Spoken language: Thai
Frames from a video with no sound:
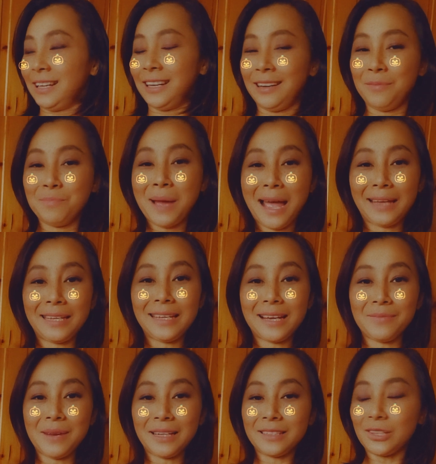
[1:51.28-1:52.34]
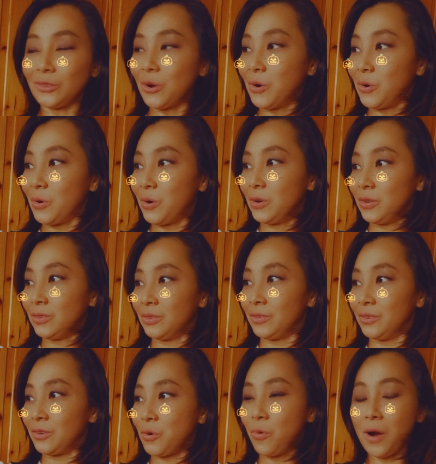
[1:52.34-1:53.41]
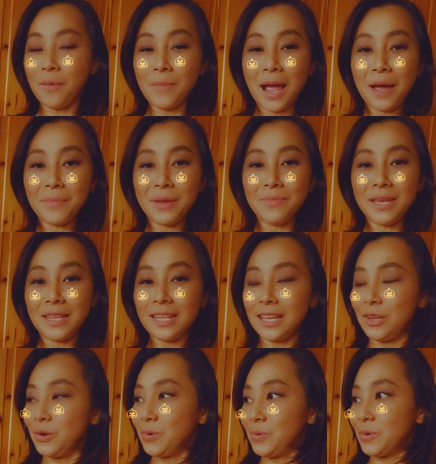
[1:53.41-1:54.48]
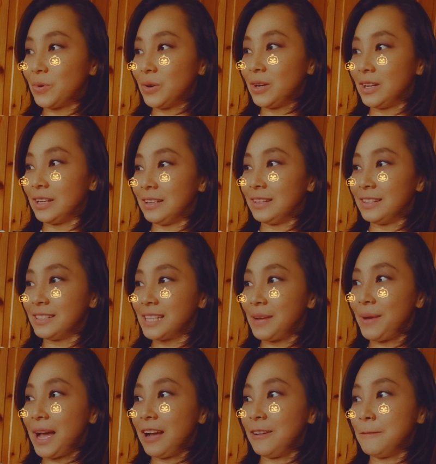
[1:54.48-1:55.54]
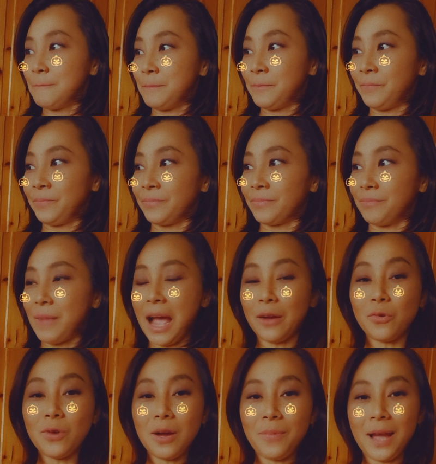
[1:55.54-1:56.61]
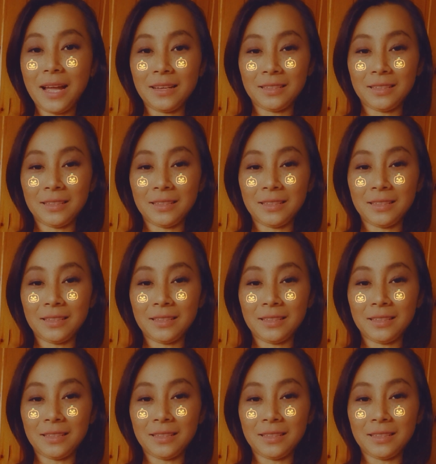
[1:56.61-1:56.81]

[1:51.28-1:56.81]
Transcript: หมาที่กำลังจะโต กลัวหมาไม่มีที่อยู่ ใช่ป่ะหมากลัวป่ะ